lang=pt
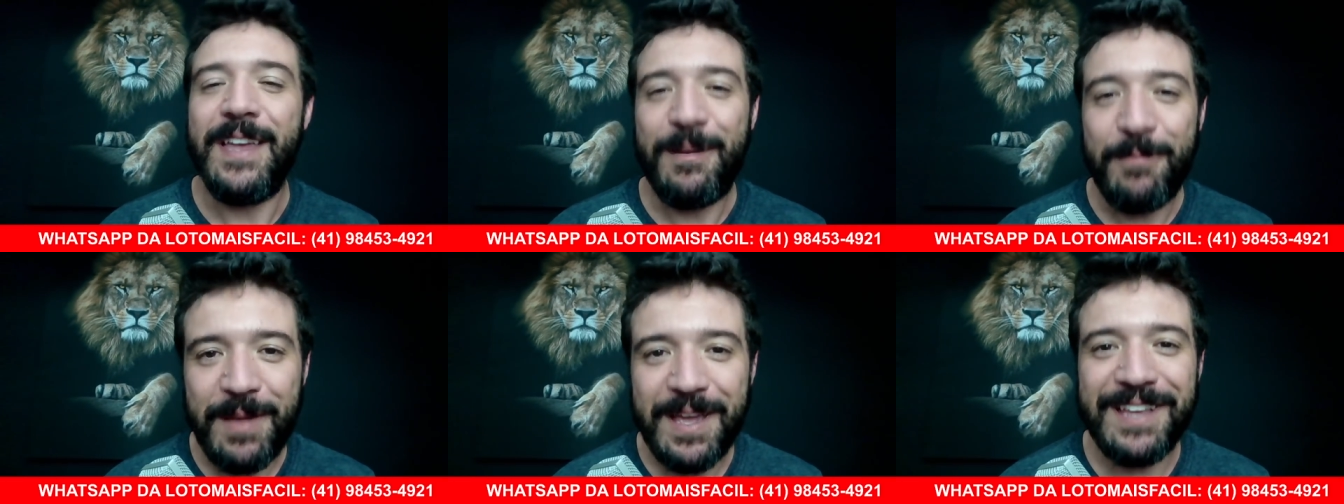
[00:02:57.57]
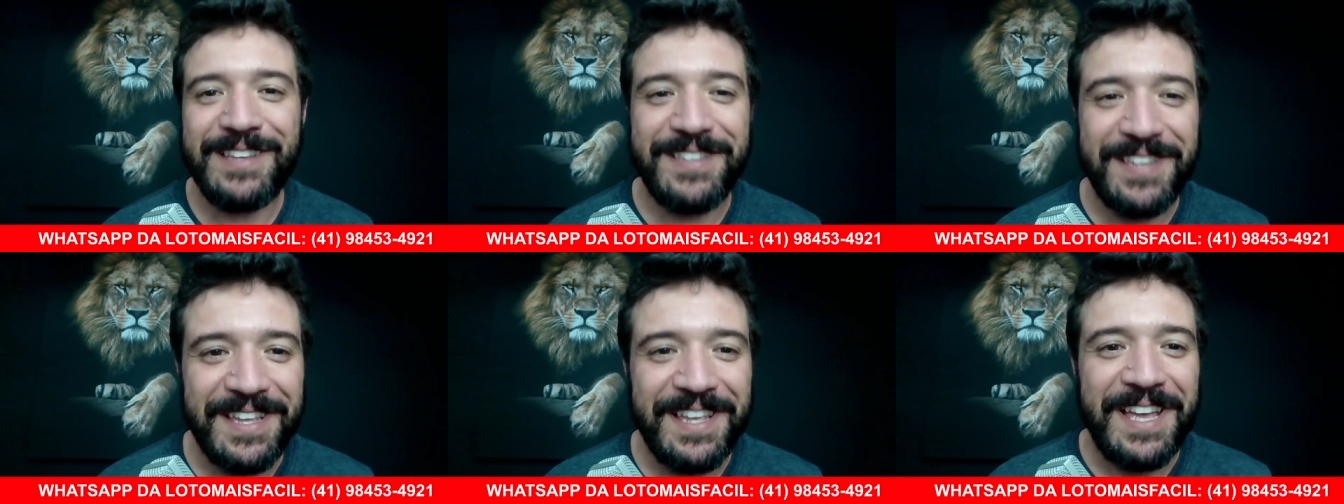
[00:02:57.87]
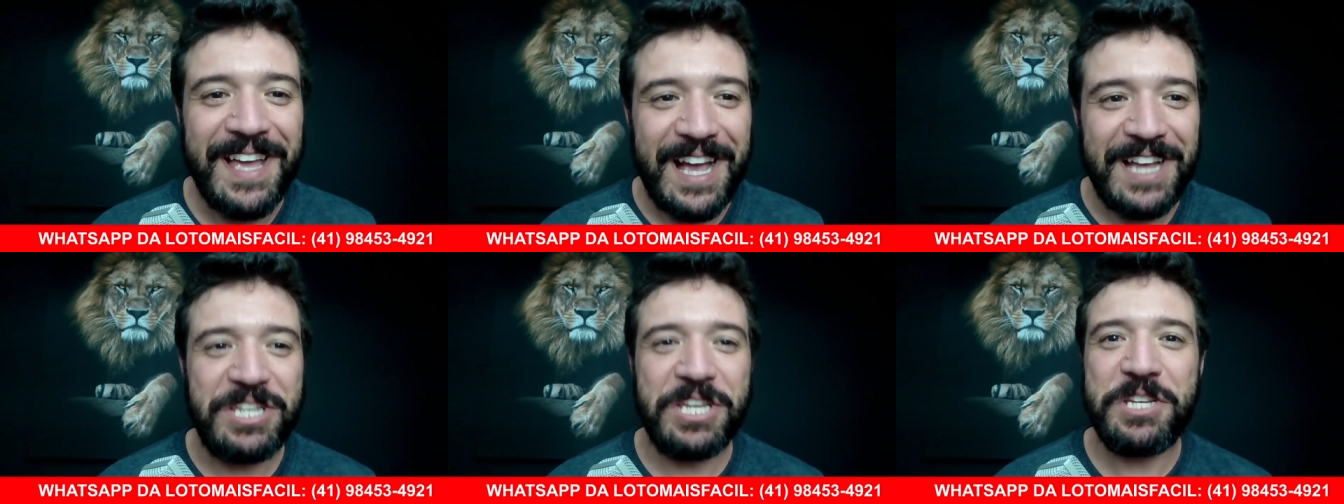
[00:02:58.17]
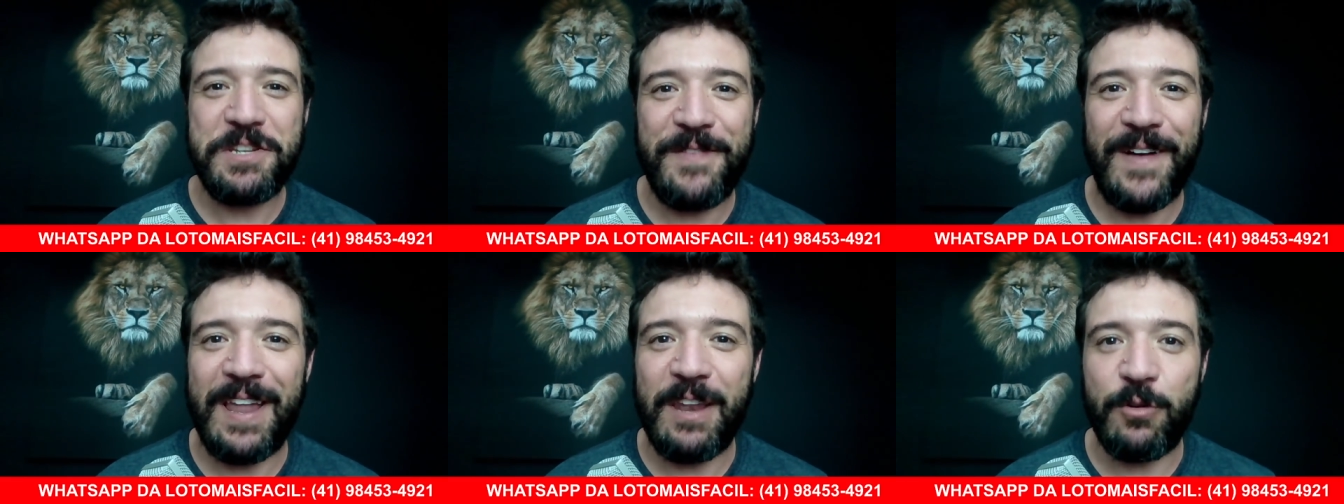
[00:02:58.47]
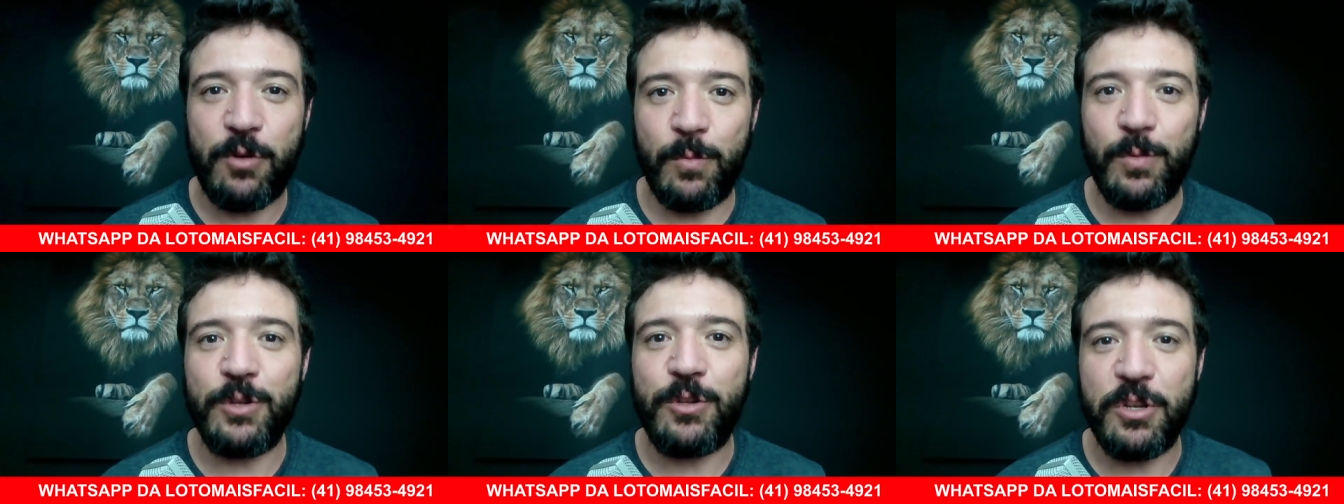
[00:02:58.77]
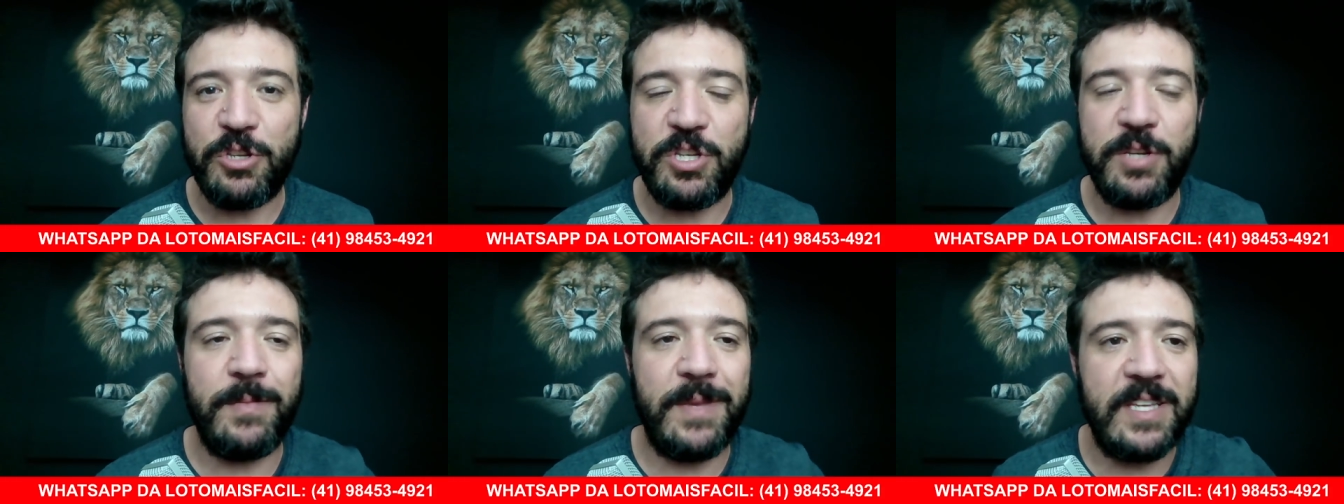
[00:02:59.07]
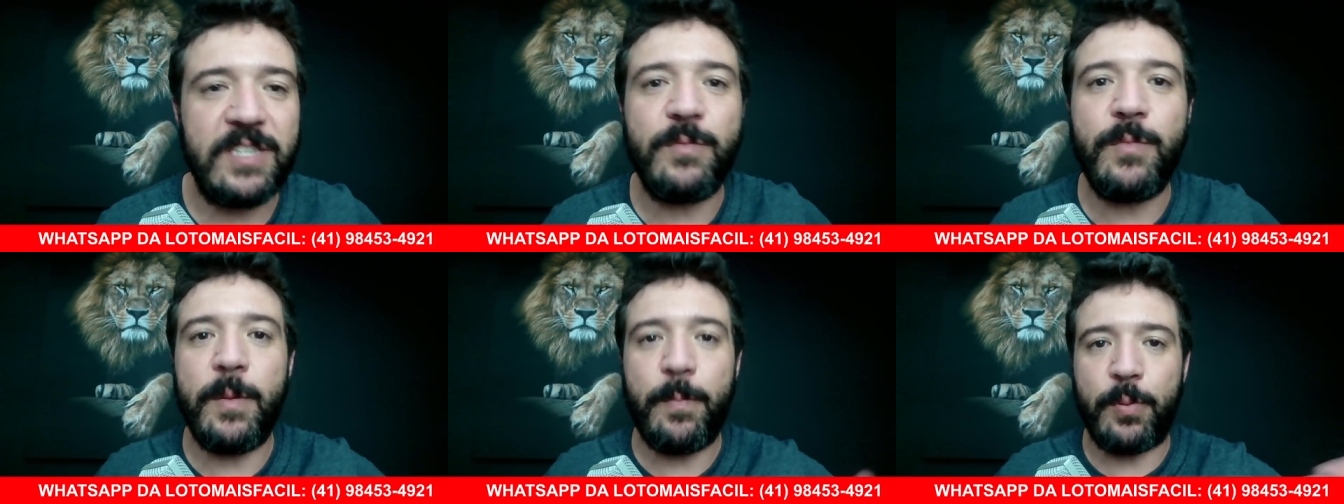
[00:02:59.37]
Mas a gente fala com muito
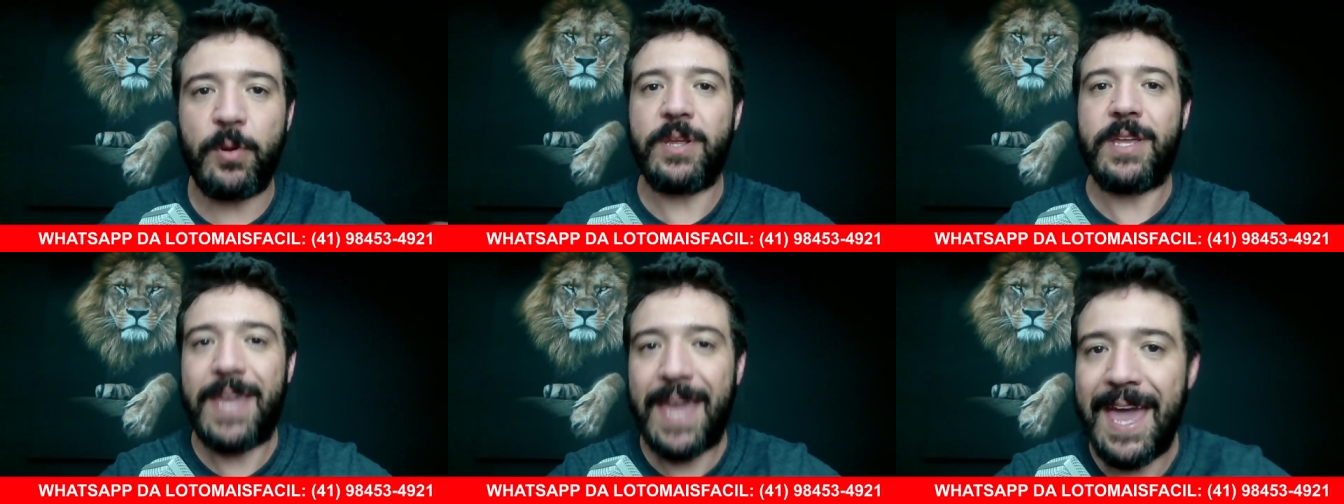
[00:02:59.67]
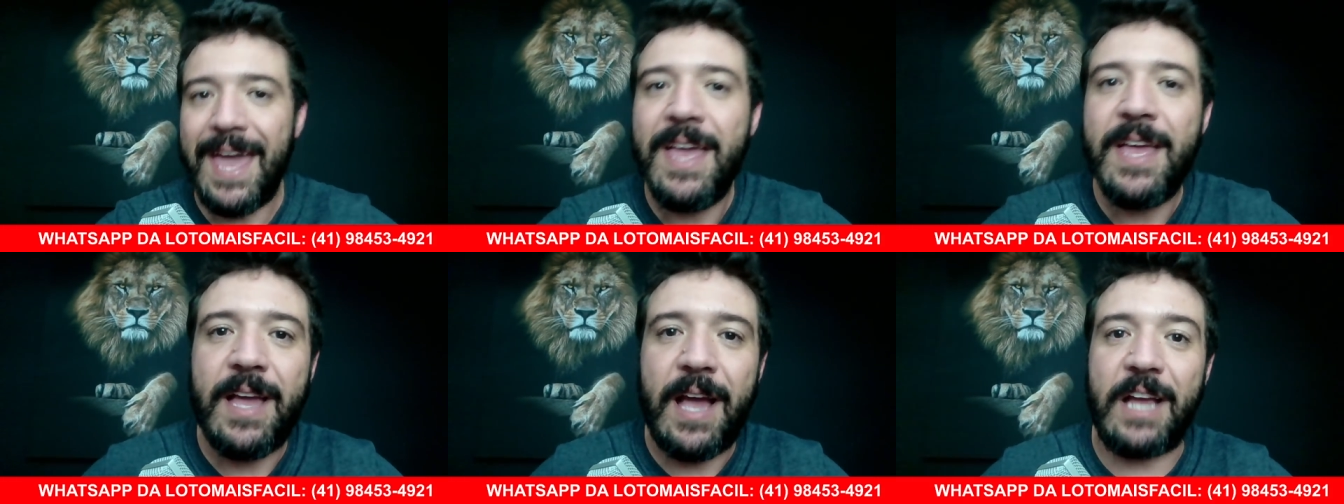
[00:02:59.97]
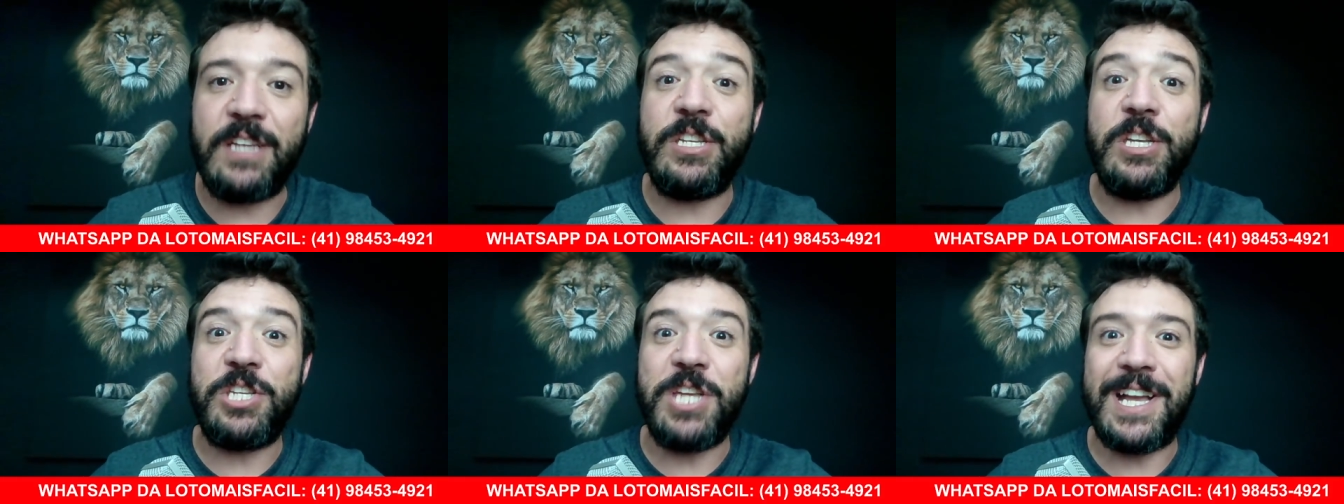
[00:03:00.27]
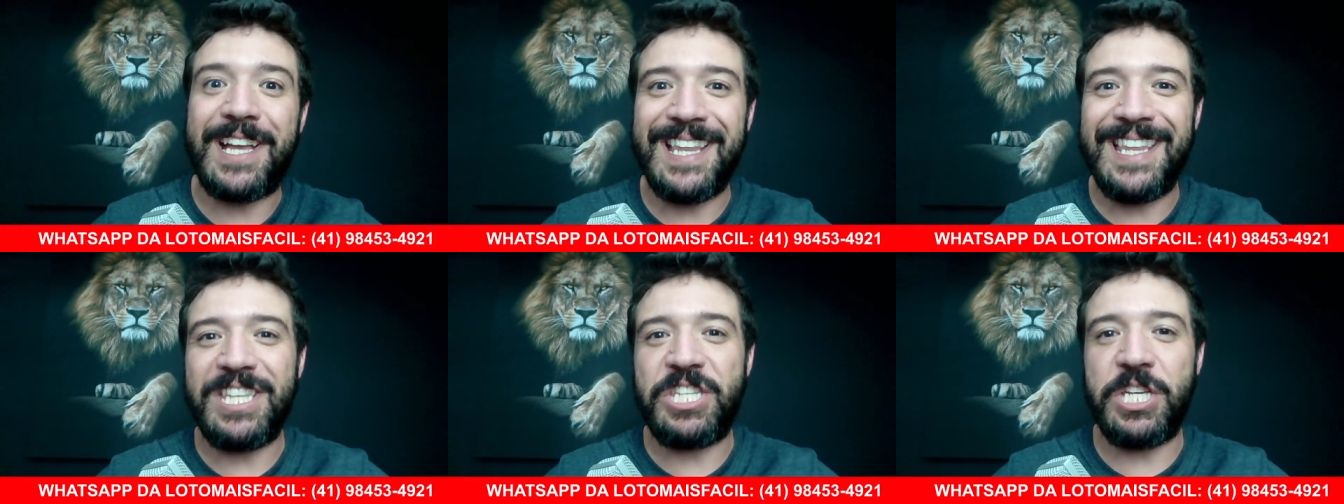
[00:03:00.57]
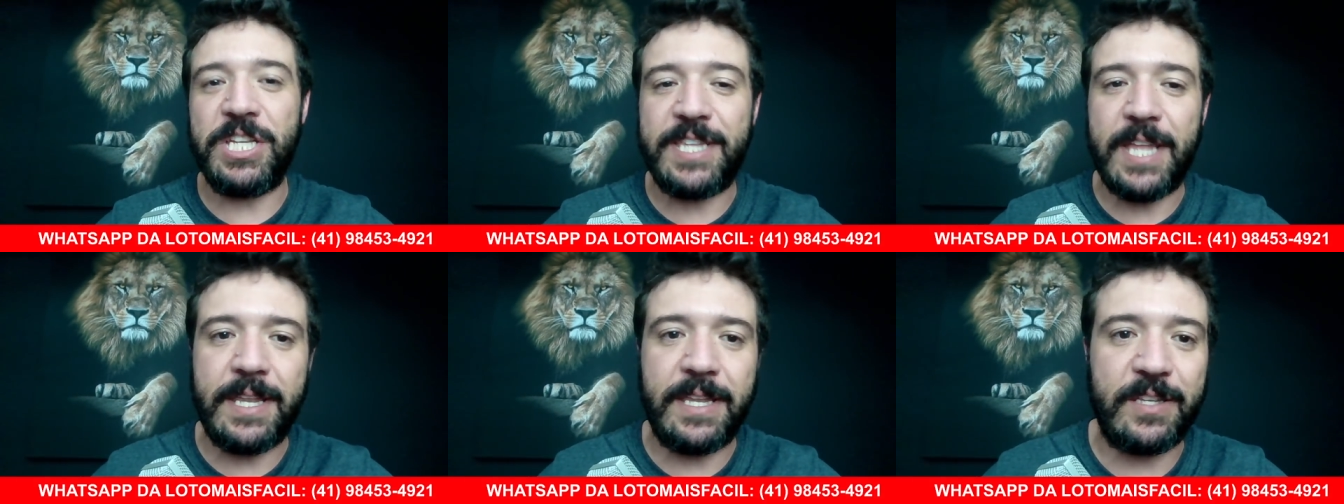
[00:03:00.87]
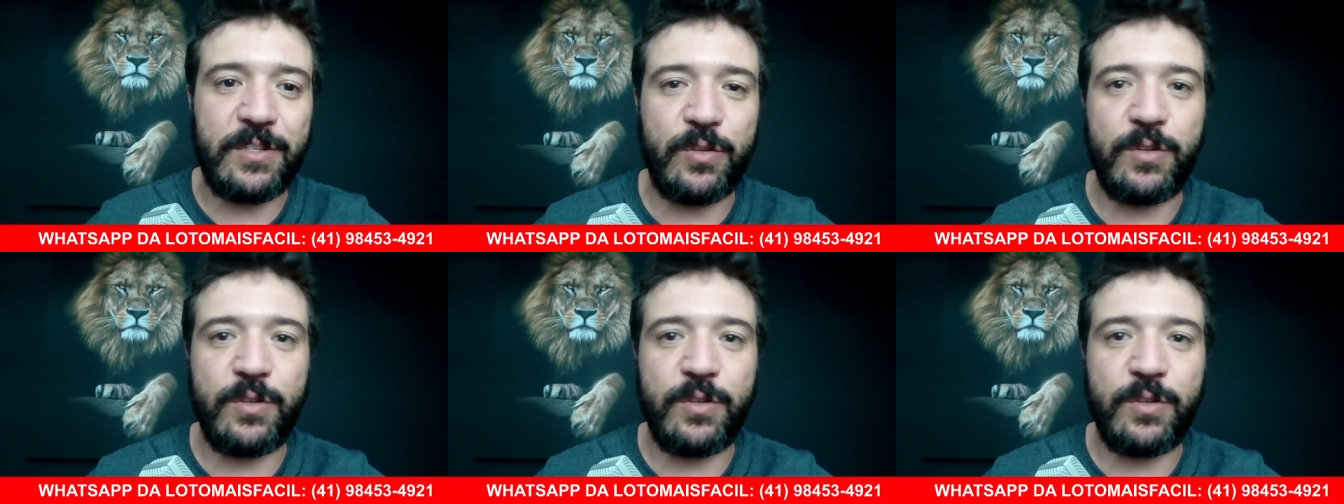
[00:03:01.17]
otimismo e porque a gente acredita nisso.